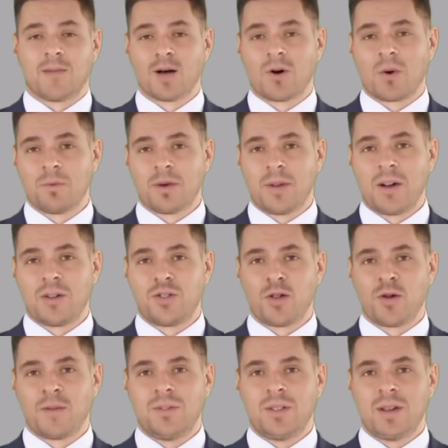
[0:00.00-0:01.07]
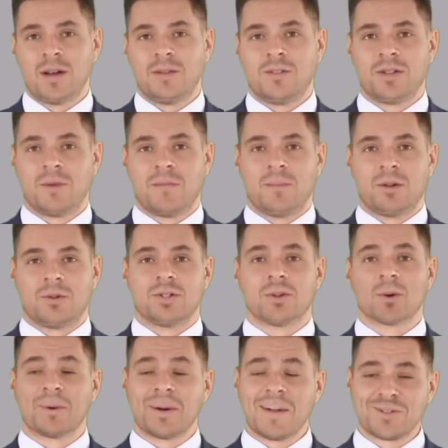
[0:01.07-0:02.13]
एलोवेरा जेल जरासीम किश
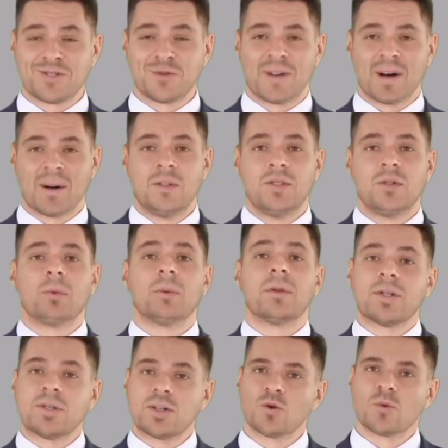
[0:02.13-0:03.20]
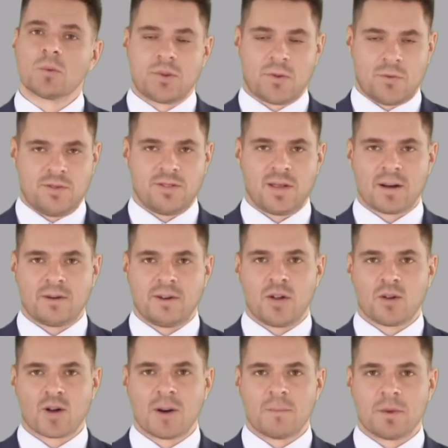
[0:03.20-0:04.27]
और इंसदाद सोजिश की खसूसियात
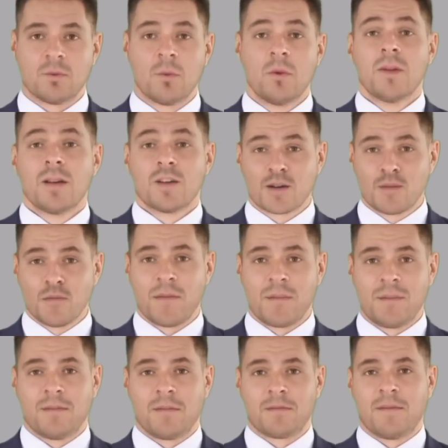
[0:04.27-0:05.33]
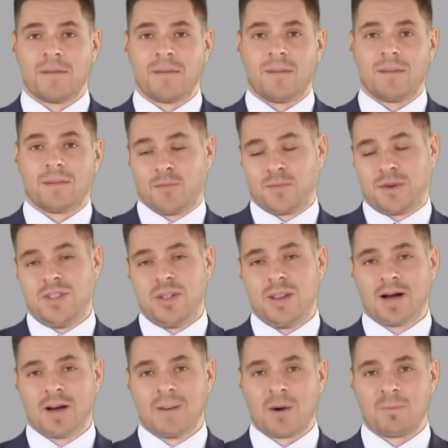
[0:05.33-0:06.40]
की हामिल होती है इसके
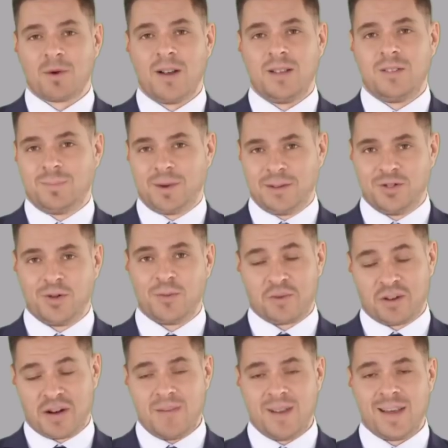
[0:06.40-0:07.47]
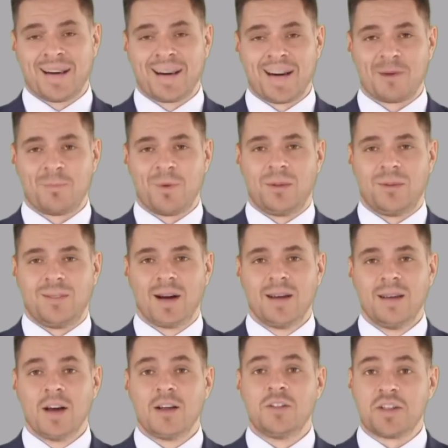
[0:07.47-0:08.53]
अलावा इसमें जिल्द के लिए अहम
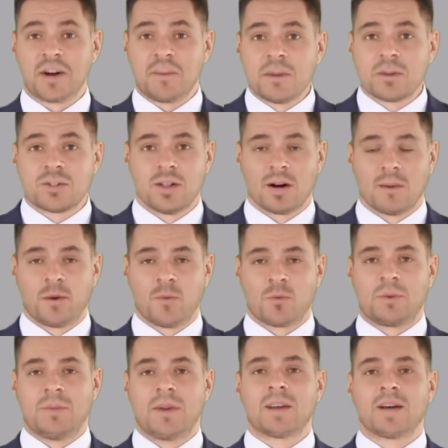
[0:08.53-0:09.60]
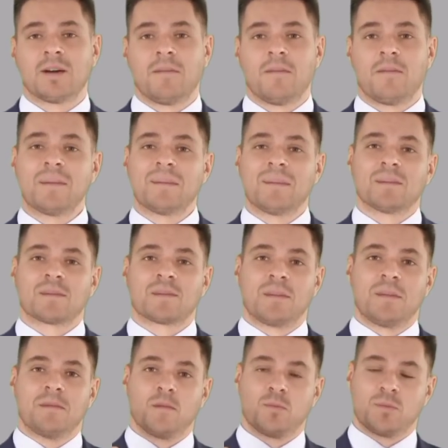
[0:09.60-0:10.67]
गजाई अज्जा भी शामिल होते हैं
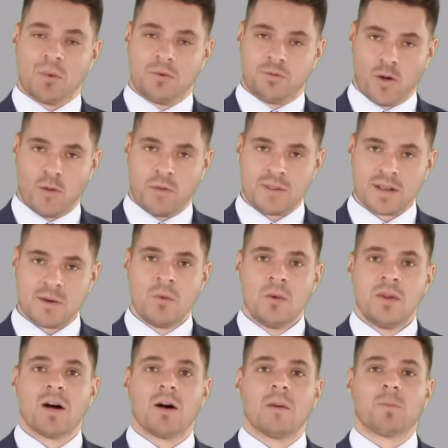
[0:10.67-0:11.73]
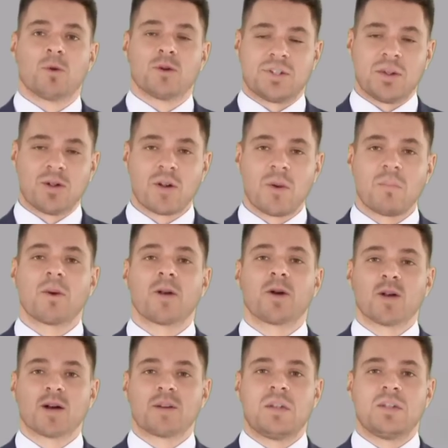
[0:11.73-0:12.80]
रोजाना की बुनियाद पर चेहरे पर
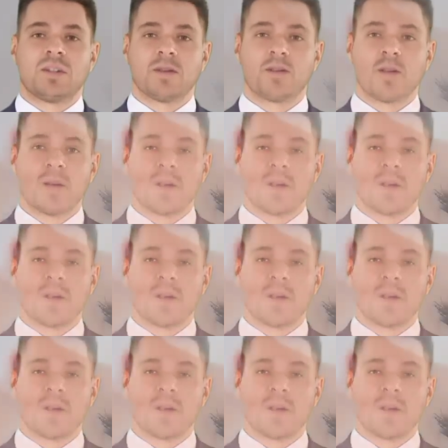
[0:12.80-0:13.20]
लगाने से ये